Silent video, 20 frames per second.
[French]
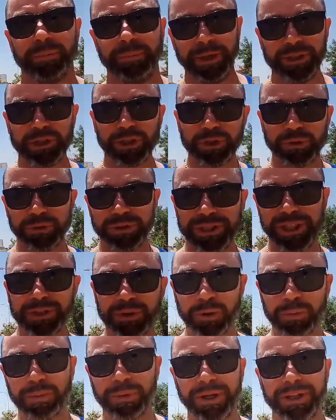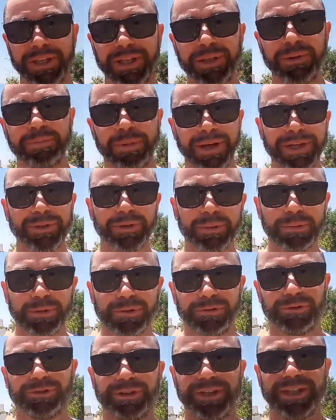bah, je suis accompagné bah, de
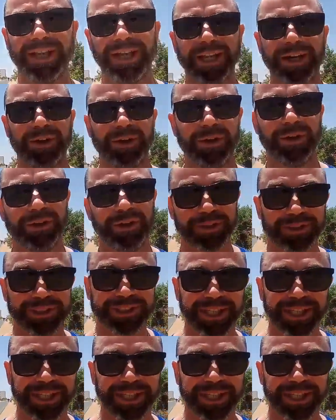mon fidèle euh,